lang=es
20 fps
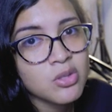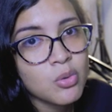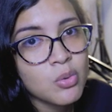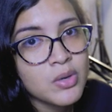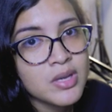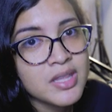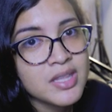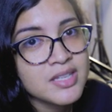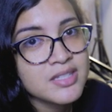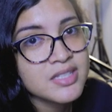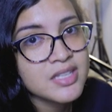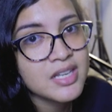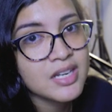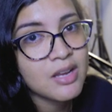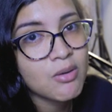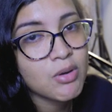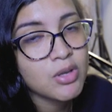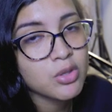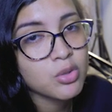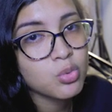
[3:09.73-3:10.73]
Es decir, que
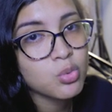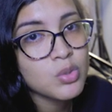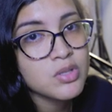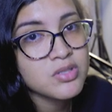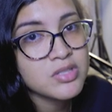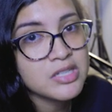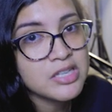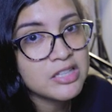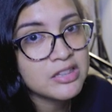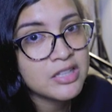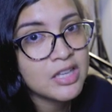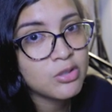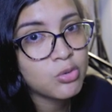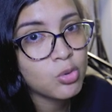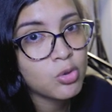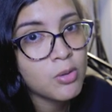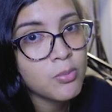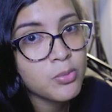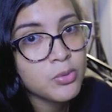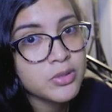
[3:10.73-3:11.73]
cuando tú enciendas tu
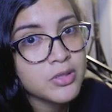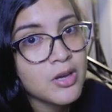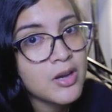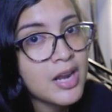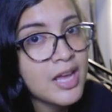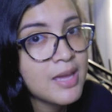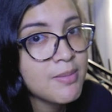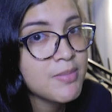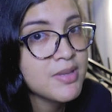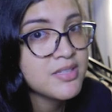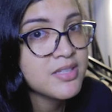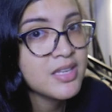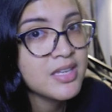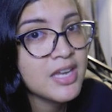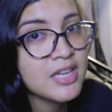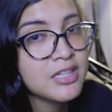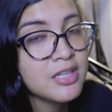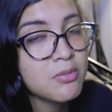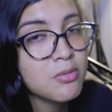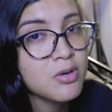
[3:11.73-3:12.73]
computadora, MSI
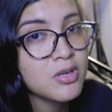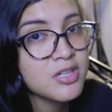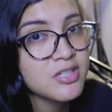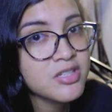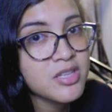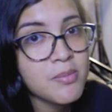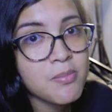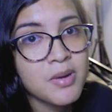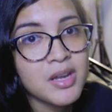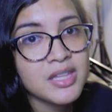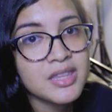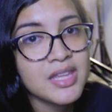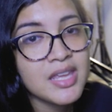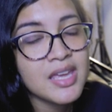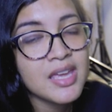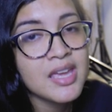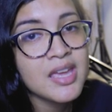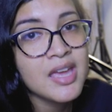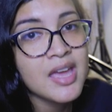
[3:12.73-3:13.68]
Afterburner siempre esté